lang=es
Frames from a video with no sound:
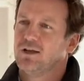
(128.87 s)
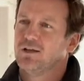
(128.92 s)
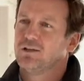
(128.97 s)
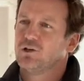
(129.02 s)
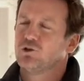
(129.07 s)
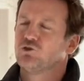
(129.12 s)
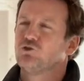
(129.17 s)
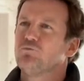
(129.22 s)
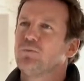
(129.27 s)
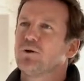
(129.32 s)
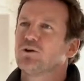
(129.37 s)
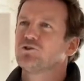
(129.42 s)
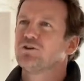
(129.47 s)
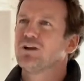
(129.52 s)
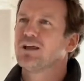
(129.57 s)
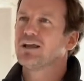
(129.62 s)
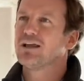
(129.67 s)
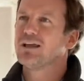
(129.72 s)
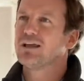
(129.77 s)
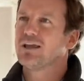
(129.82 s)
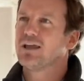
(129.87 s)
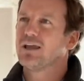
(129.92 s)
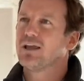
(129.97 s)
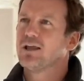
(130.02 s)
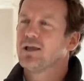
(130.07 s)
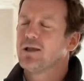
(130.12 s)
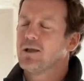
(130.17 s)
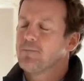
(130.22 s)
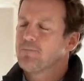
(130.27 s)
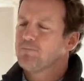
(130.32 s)
Entonces es un personaje que
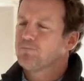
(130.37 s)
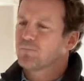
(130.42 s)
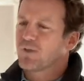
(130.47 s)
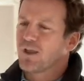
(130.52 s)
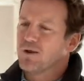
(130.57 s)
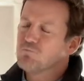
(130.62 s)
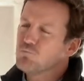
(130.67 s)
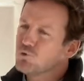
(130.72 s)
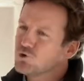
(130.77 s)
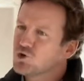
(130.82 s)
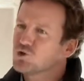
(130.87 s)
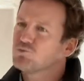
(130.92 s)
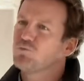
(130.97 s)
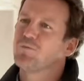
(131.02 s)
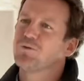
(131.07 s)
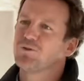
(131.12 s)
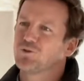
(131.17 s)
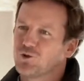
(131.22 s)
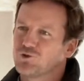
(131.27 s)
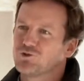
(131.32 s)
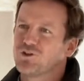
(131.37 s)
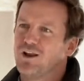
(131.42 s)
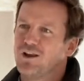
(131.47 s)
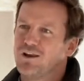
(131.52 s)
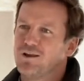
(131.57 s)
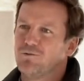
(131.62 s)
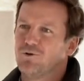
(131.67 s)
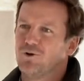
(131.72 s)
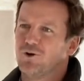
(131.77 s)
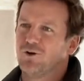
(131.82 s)
en muchos momentos del
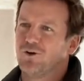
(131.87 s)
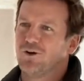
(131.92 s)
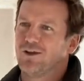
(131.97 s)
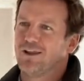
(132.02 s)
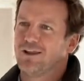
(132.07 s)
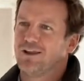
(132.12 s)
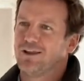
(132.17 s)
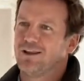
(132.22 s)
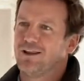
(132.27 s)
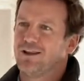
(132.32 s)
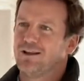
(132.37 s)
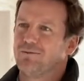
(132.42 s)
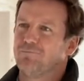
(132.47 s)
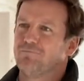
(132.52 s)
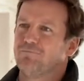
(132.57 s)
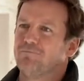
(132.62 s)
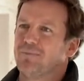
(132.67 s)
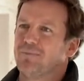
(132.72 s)
libro el,